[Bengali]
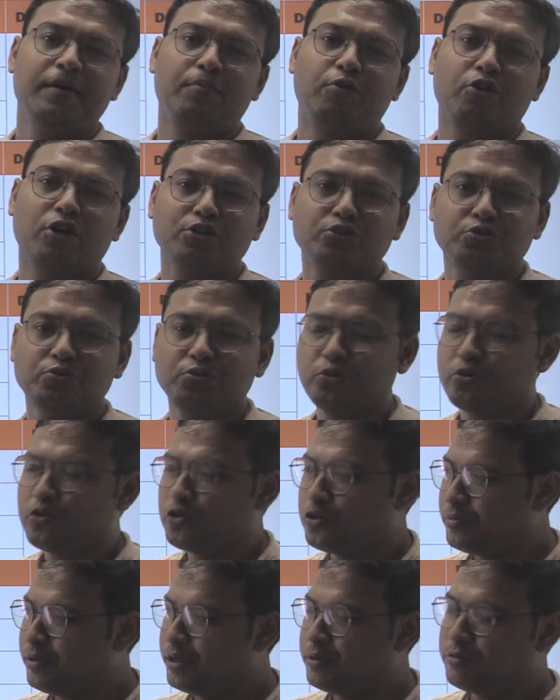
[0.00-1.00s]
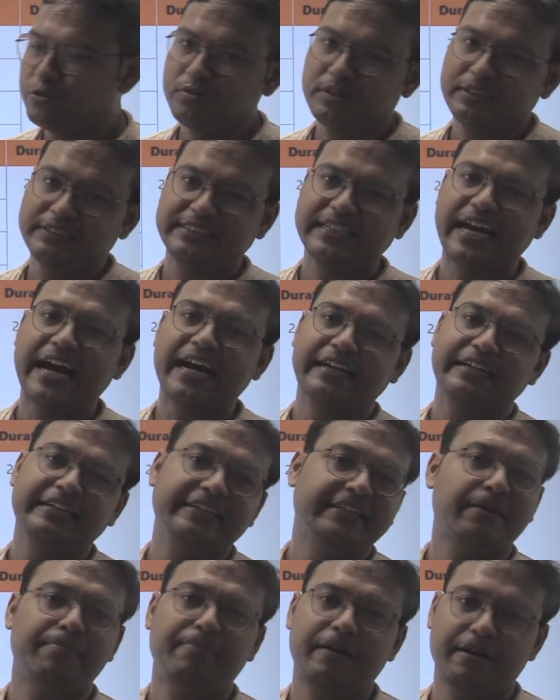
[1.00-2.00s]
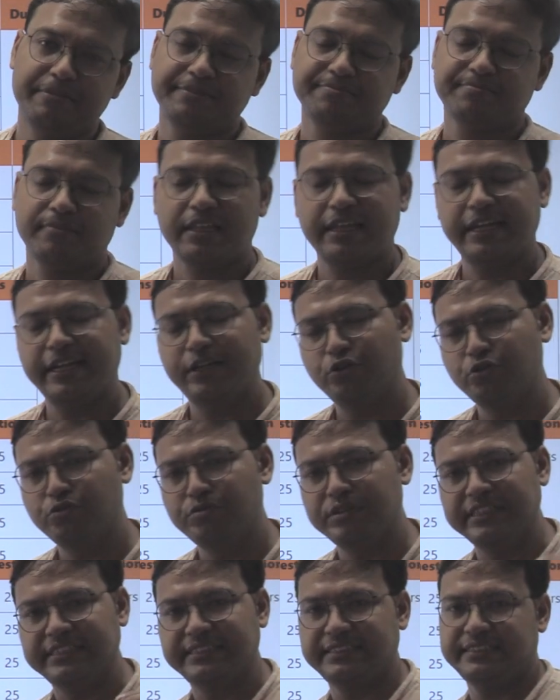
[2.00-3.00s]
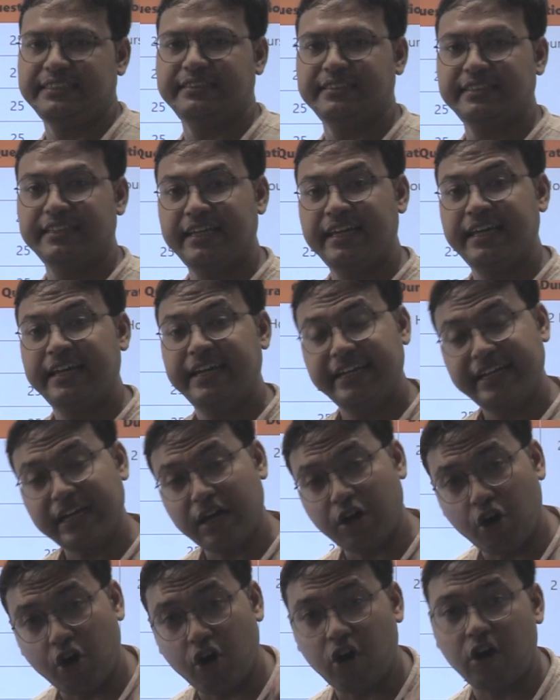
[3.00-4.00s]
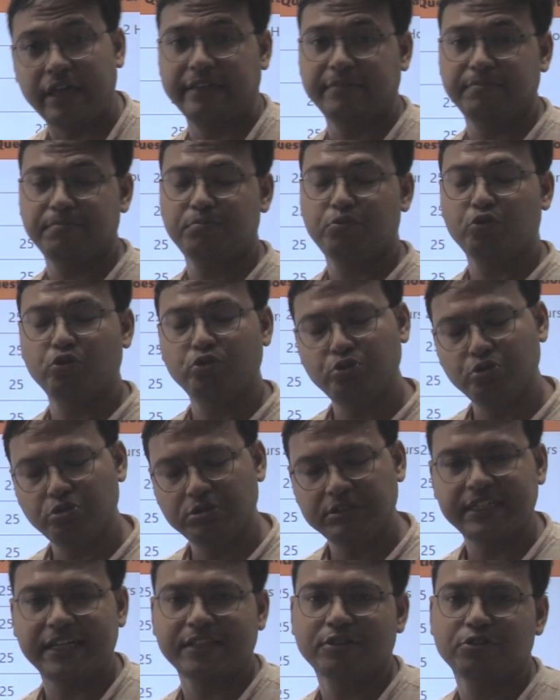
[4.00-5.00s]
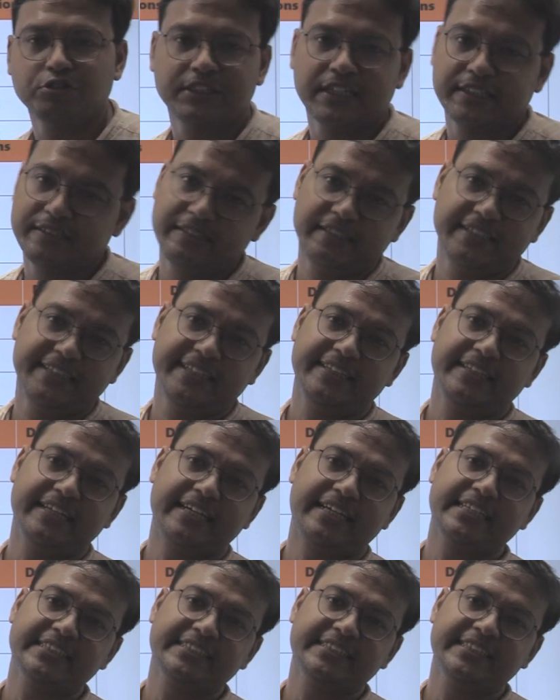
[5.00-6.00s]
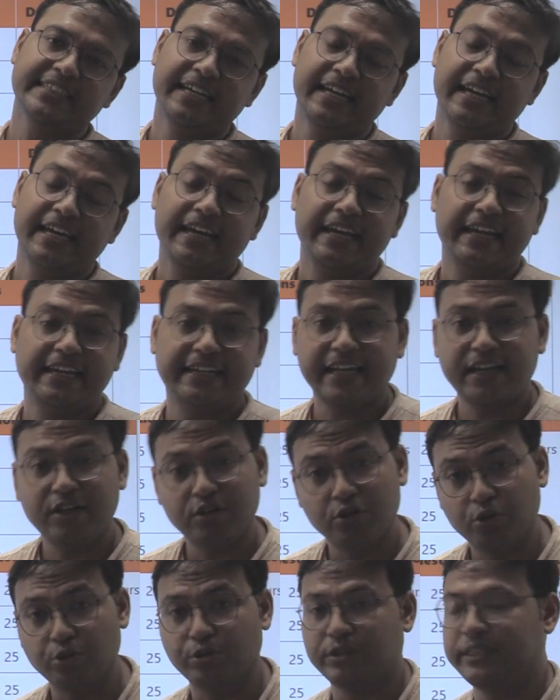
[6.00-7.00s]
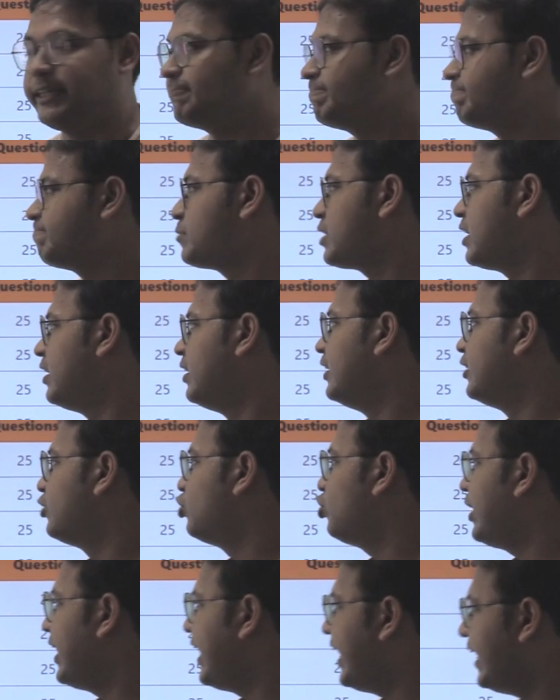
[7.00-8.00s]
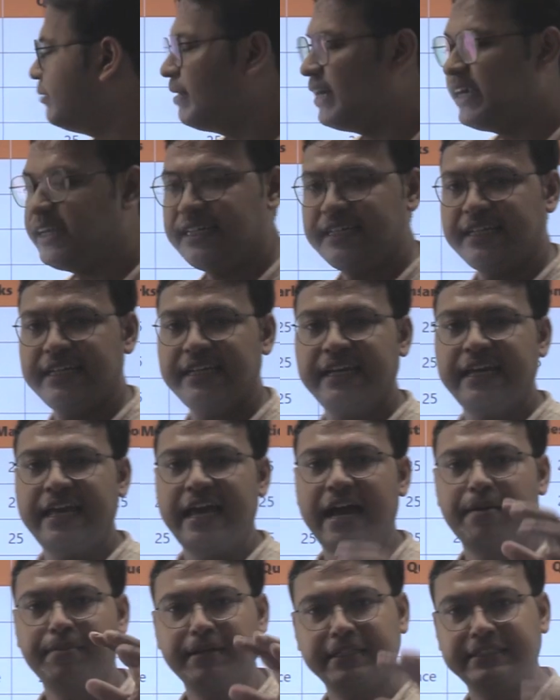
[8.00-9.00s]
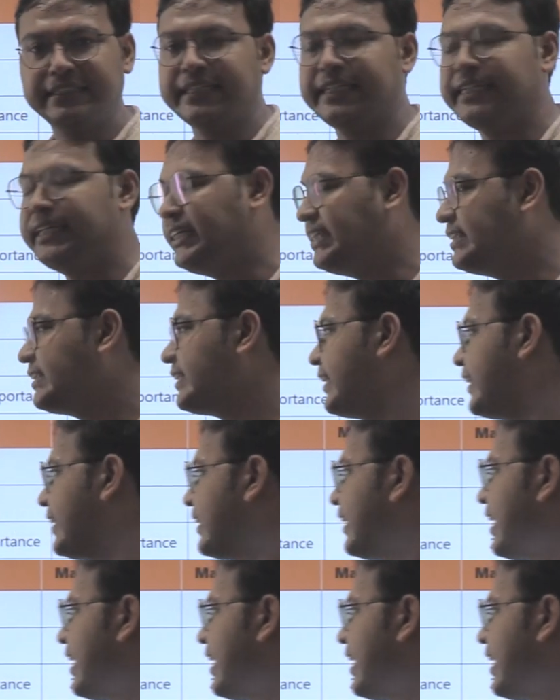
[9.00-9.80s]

পড়াশুনো করবে এবং চাকরিটা পাবে এটুকু নিশ্চিত এটা হয় প্রচুর ছাত্রছাত্রীদের দেখেছি এটা হতে তো এইবার আমরা জেনে নিই যে